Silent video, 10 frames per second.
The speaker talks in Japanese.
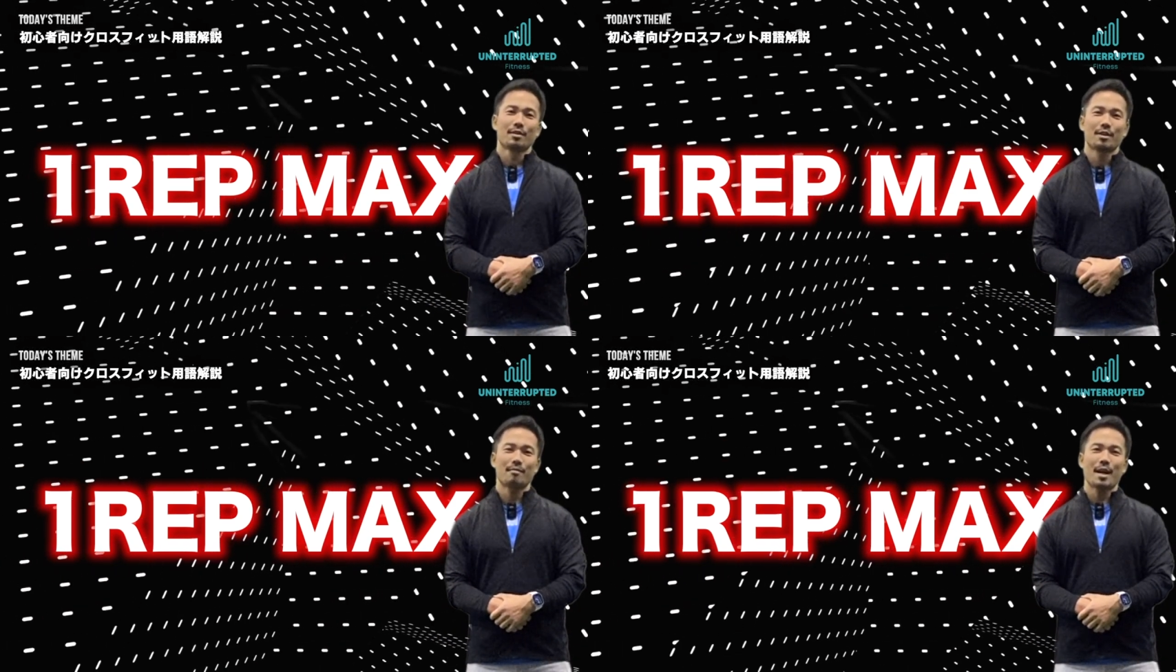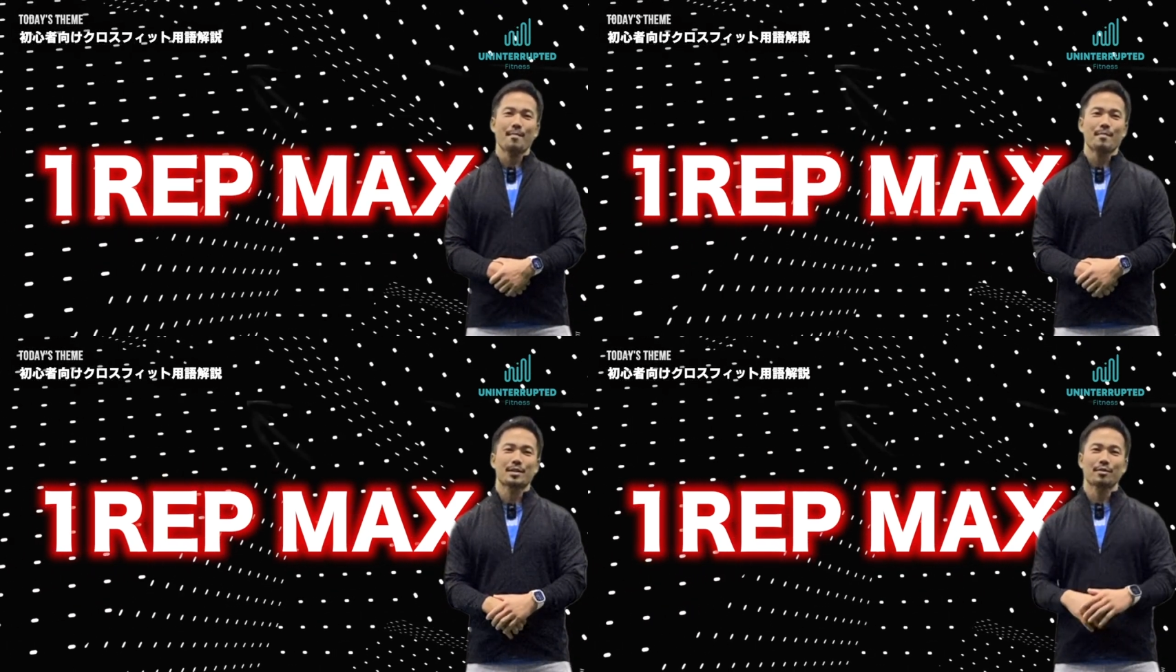これ
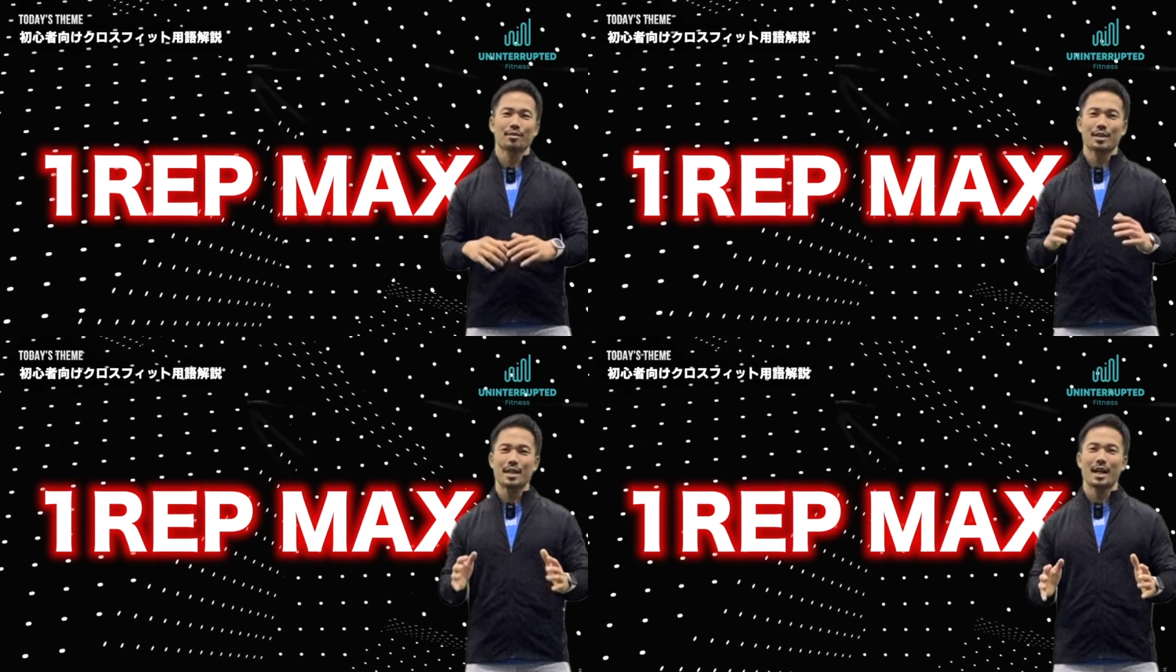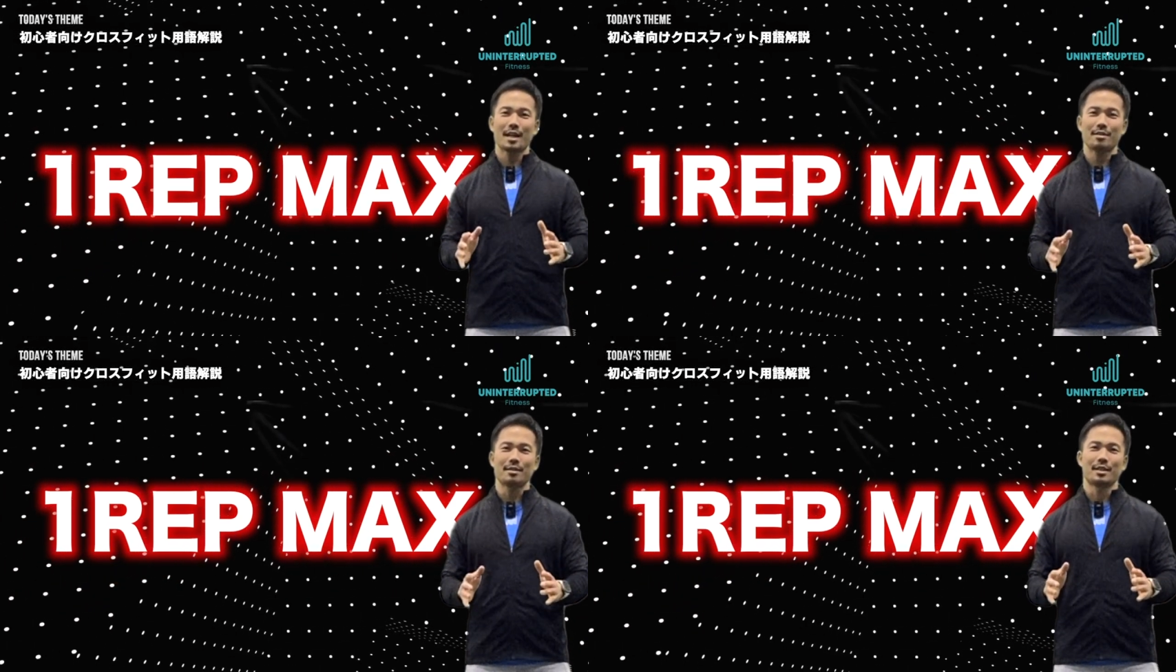はまあその日上
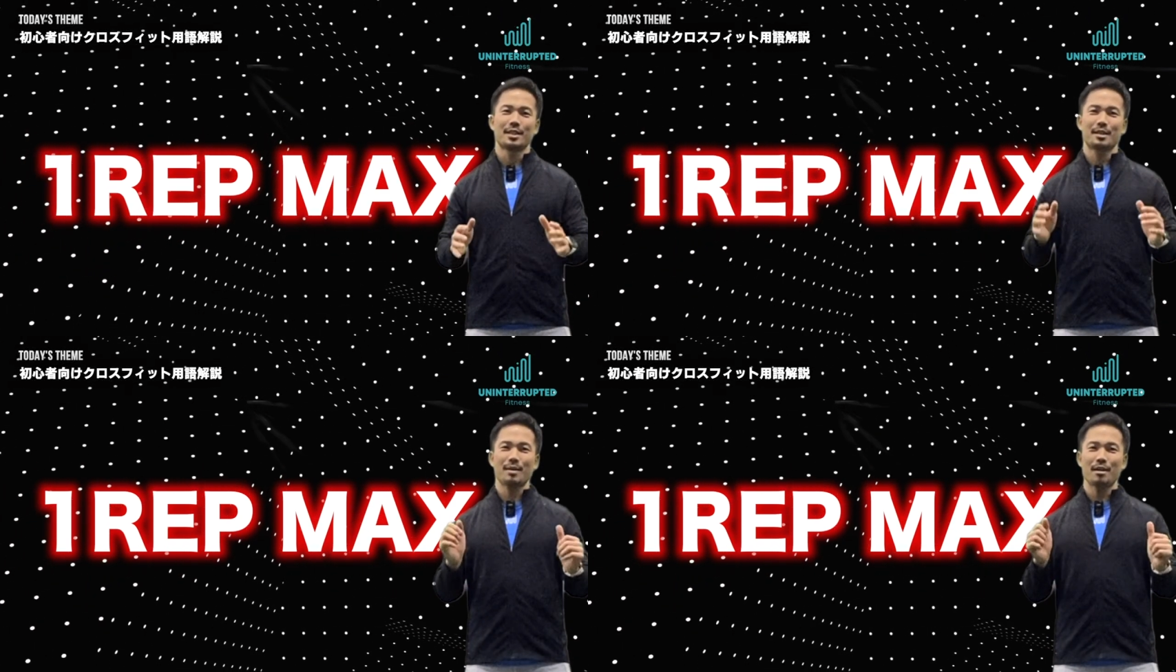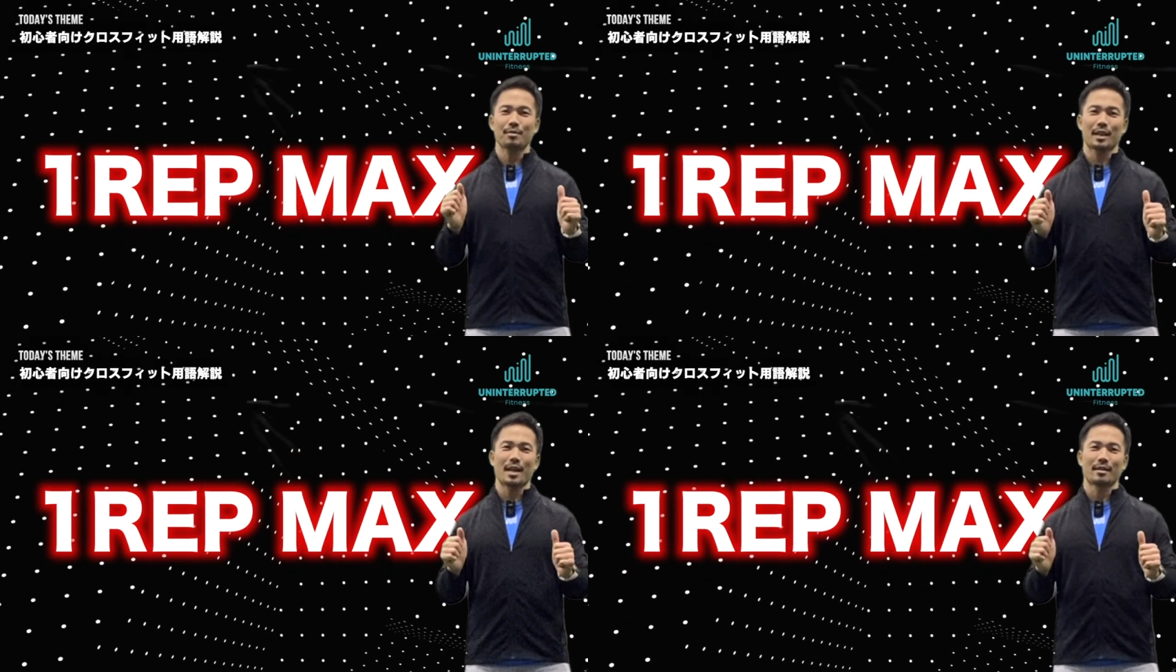がる一番
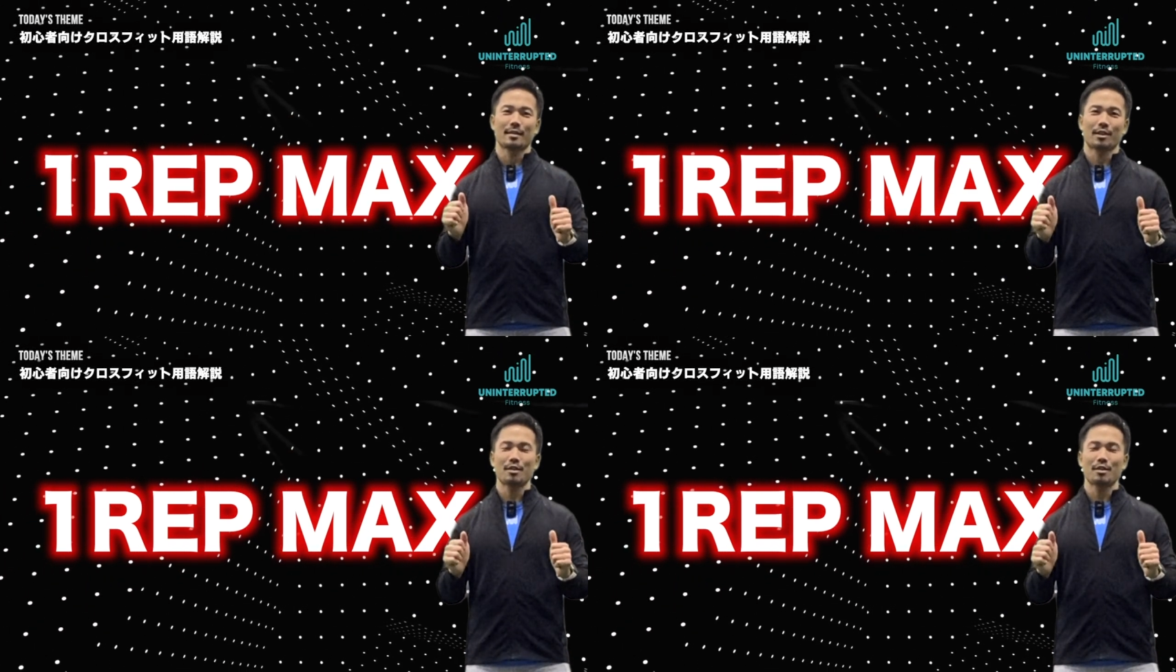重たい